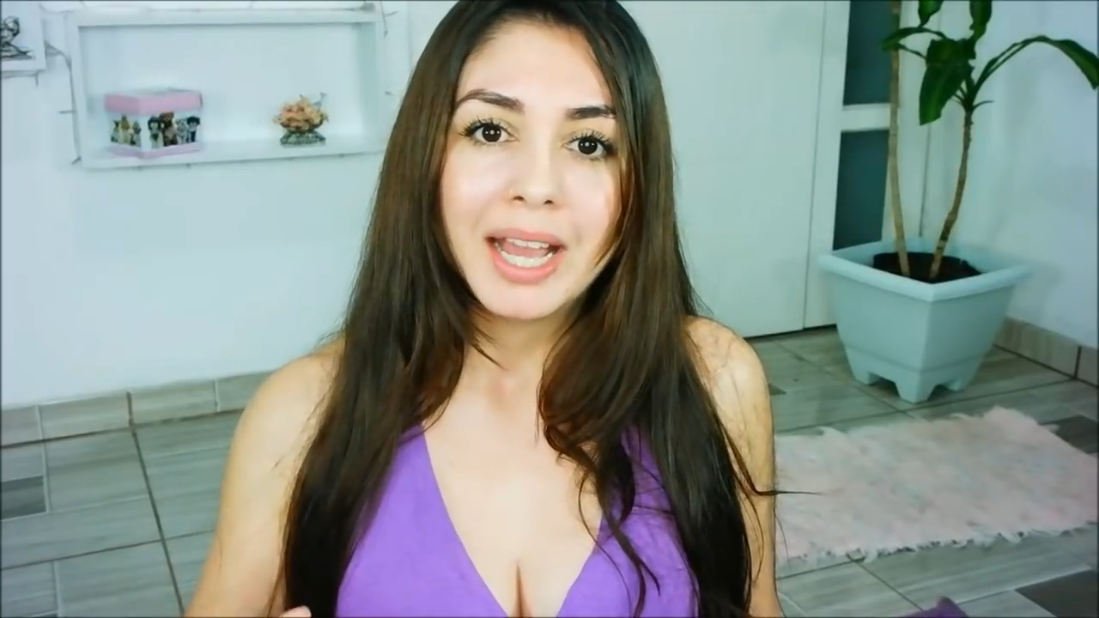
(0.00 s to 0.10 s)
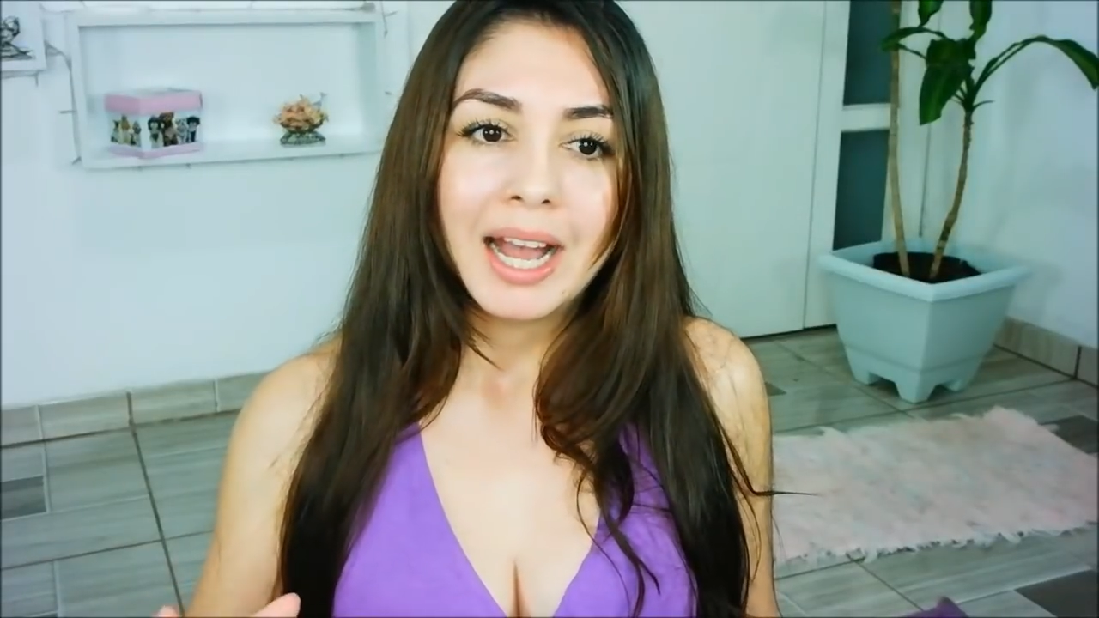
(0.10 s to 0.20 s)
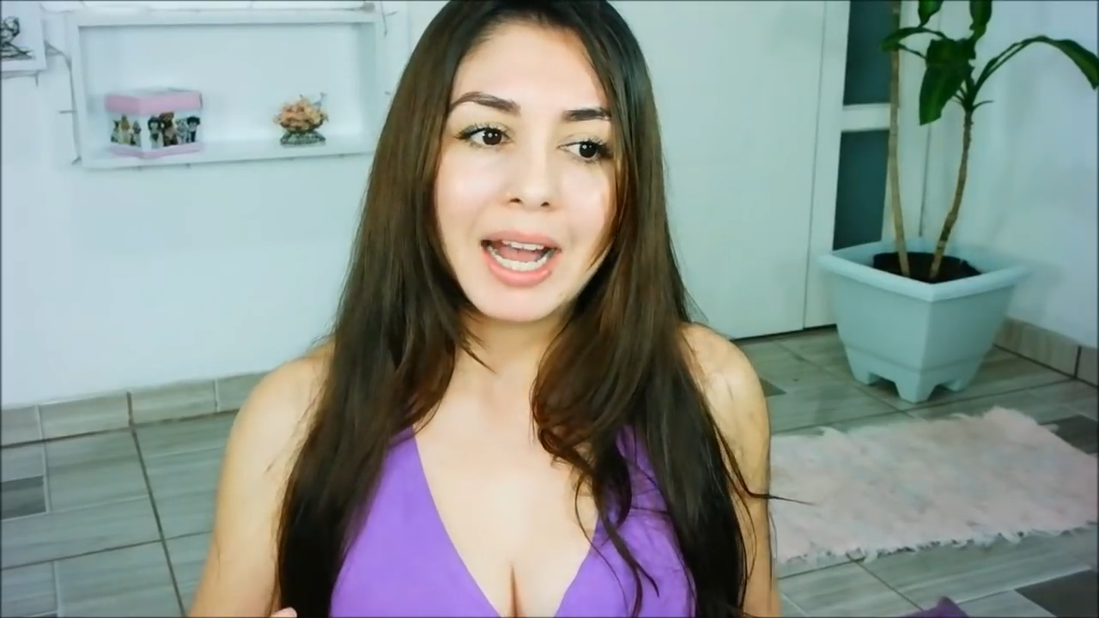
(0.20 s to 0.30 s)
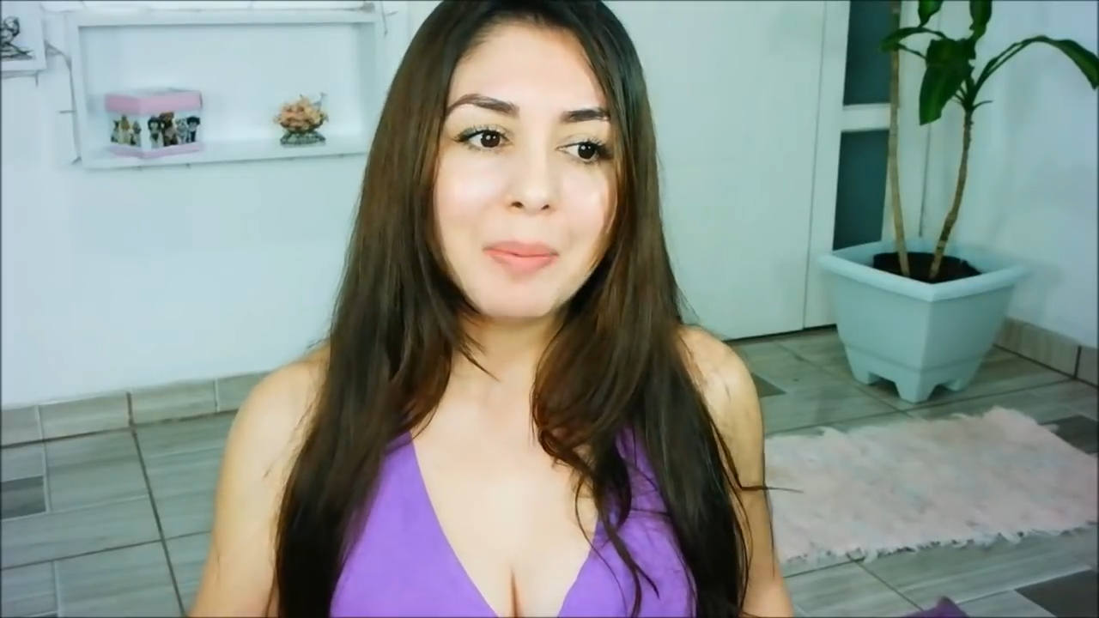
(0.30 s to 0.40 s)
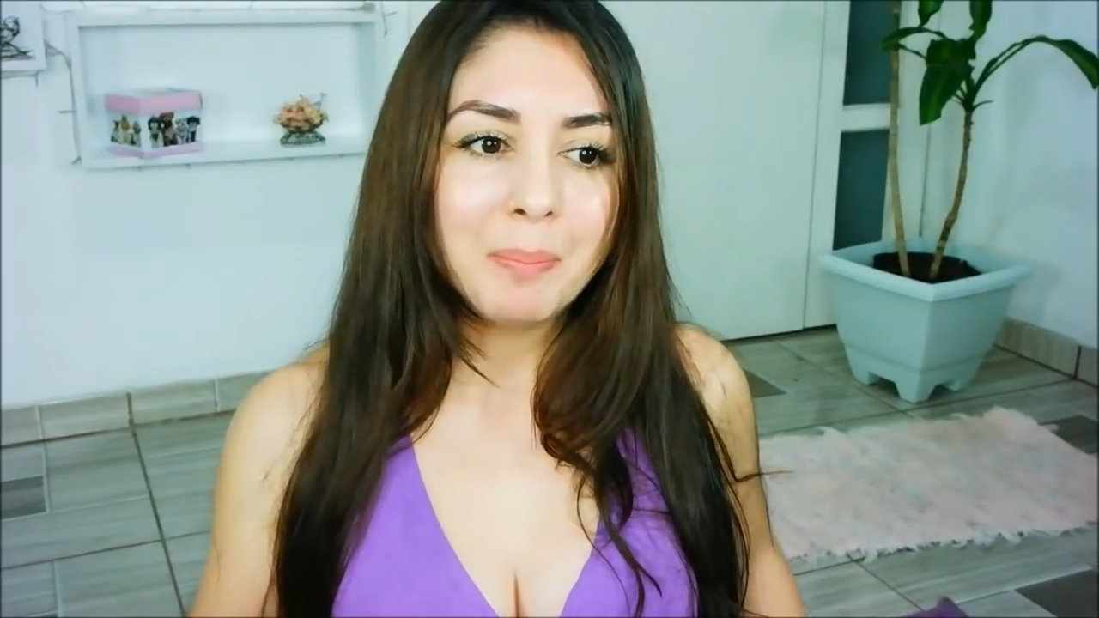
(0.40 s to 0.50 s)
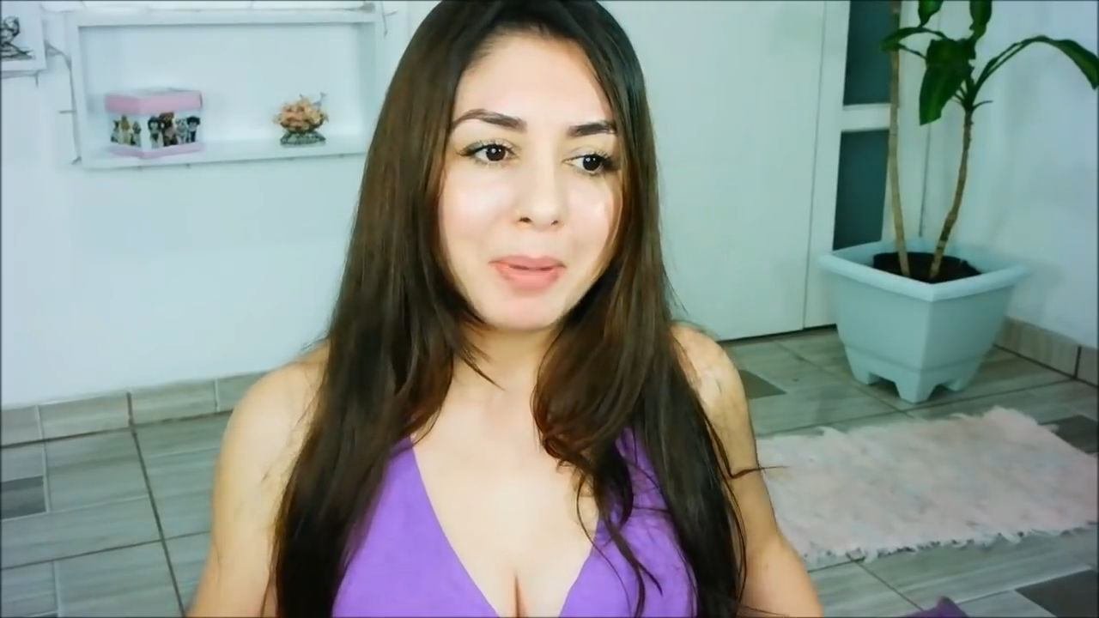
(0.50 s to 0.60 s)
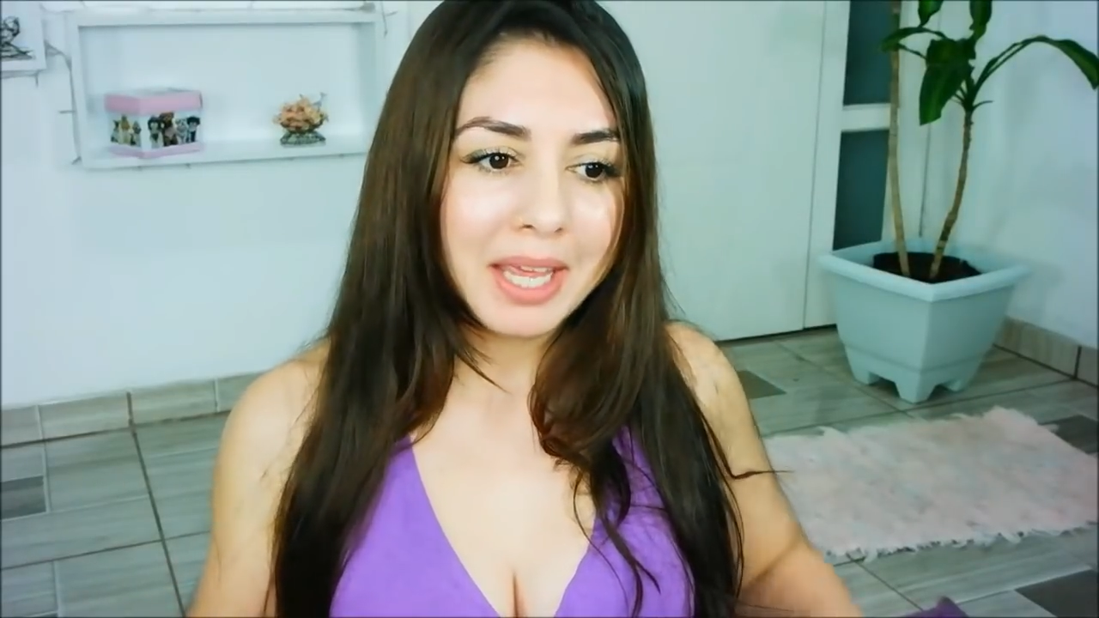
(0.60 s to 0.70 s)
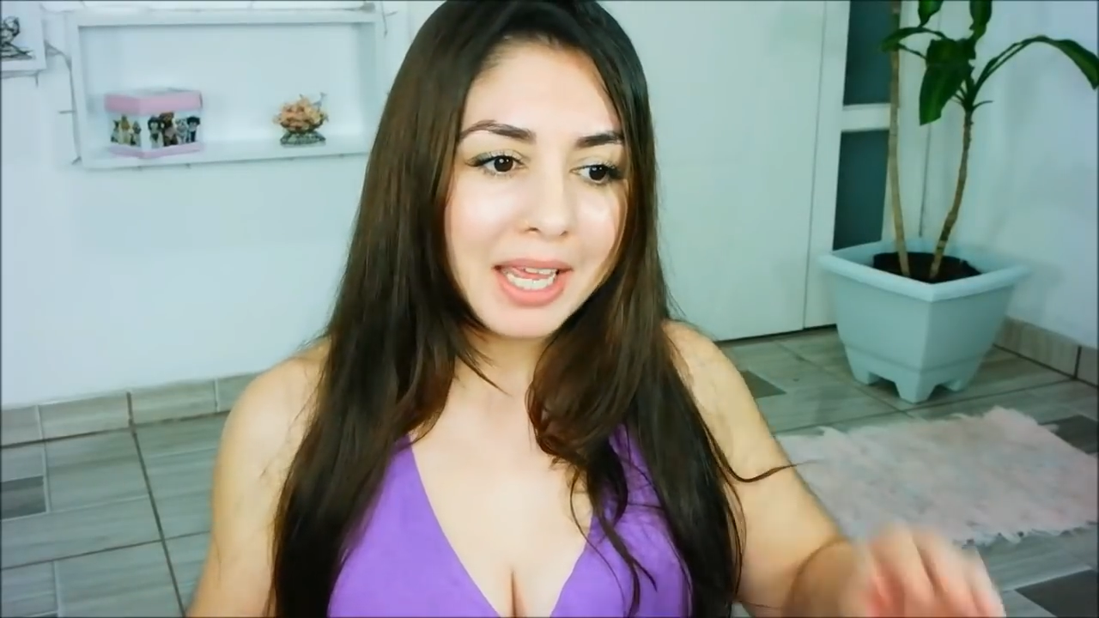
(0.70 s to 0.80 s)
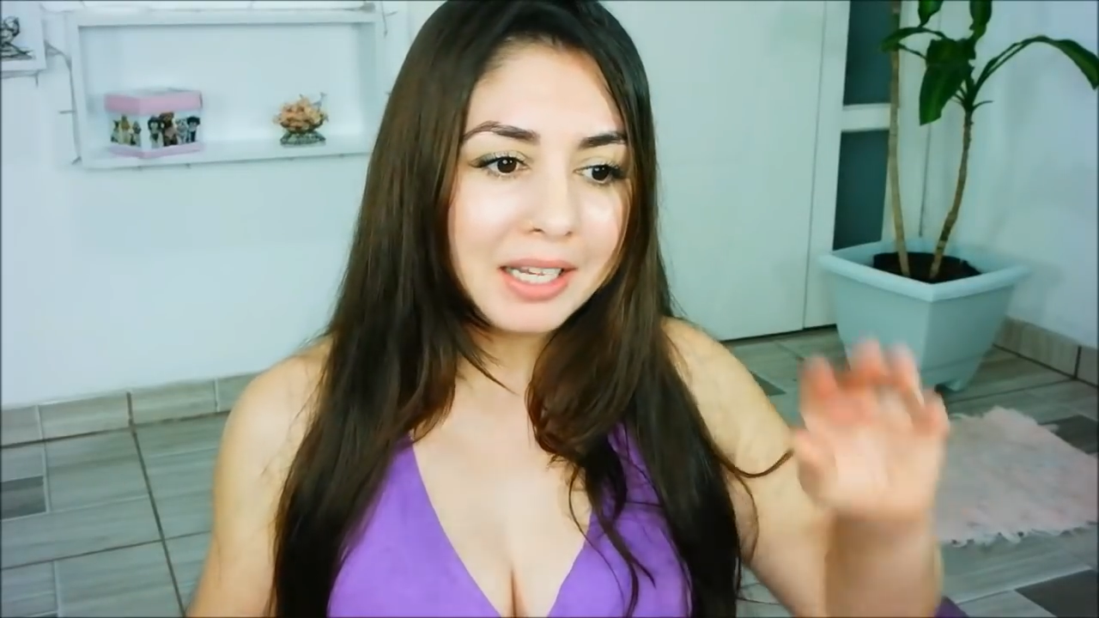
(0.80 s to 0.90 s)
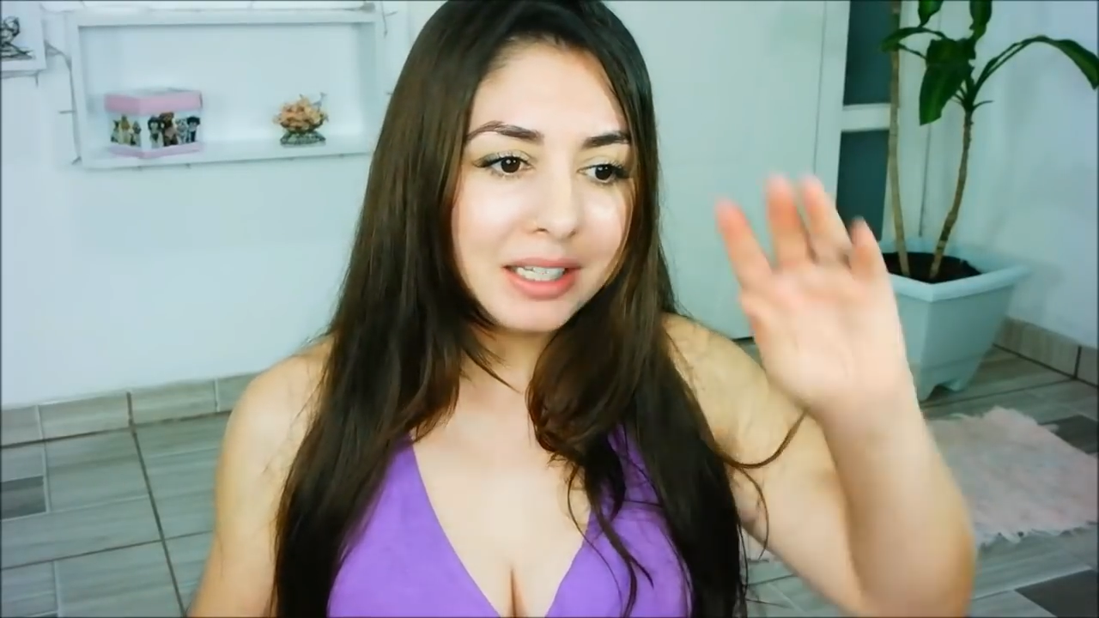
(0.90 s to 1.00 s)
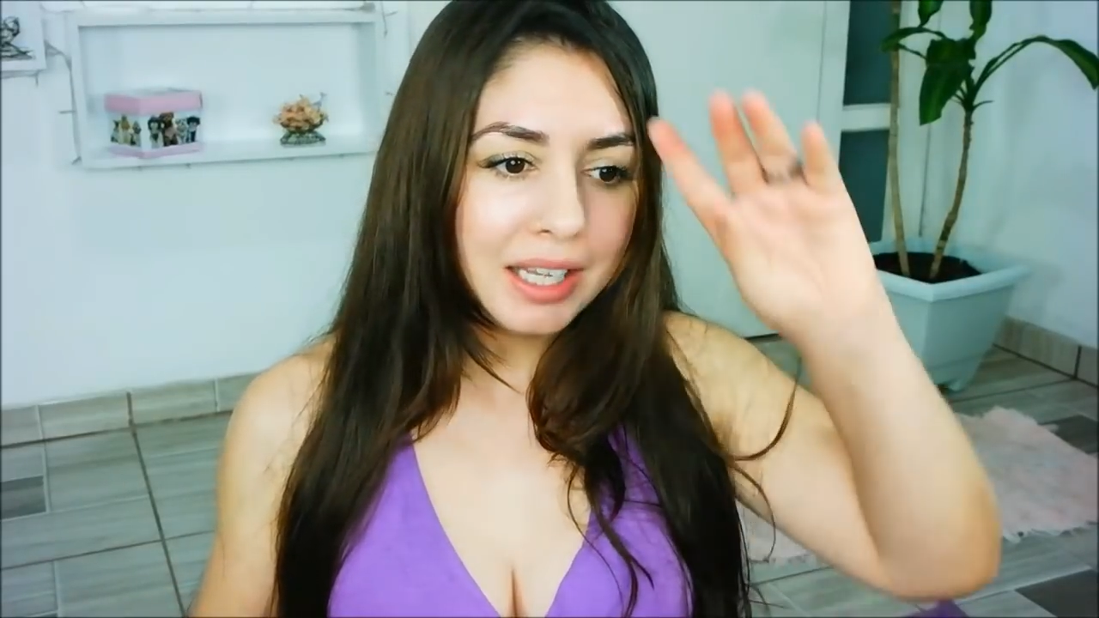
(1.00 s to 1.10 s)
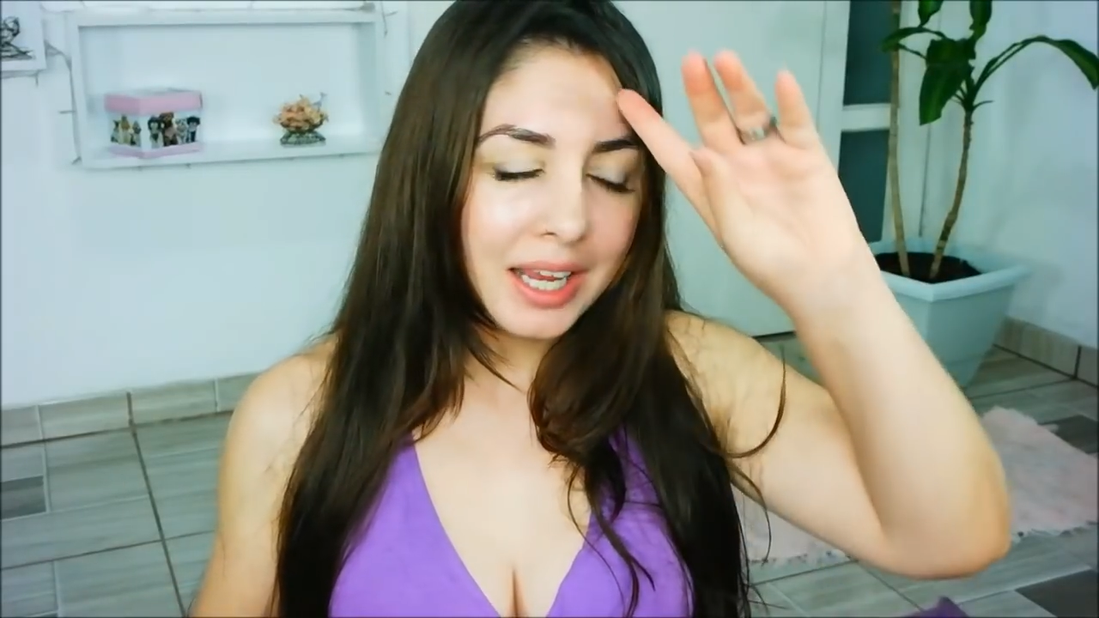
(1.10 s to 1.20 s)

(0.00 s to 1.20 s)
a pele